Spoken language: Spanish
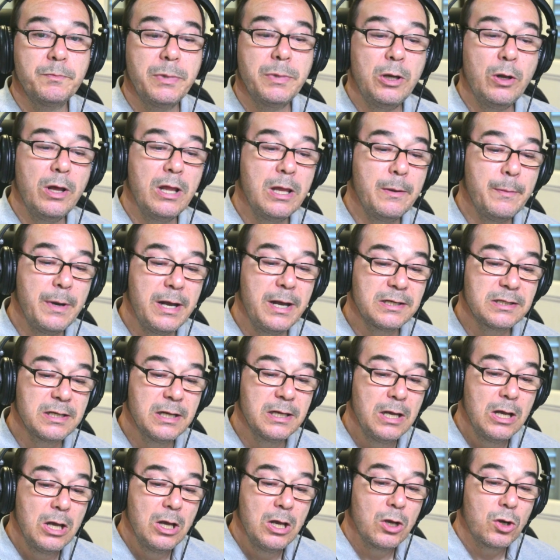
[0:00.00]
Pero además,
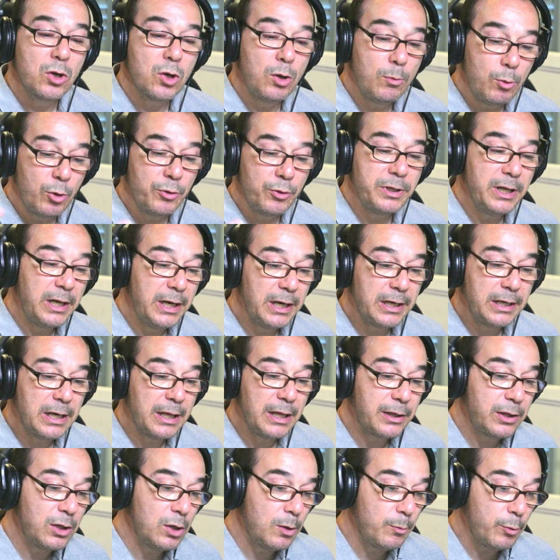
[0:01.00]
como Derek
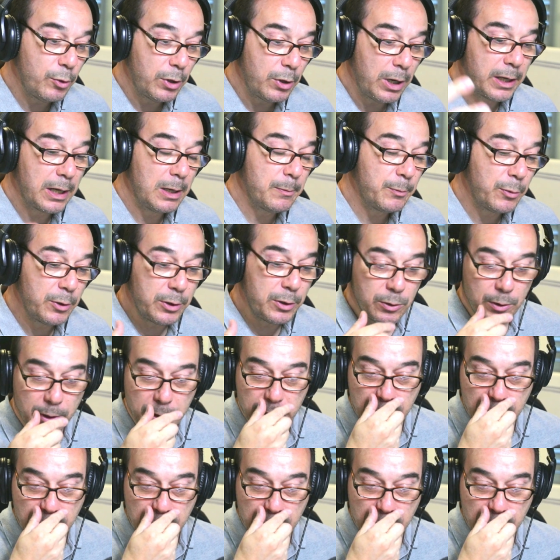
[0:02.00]
nació por aquel proyecto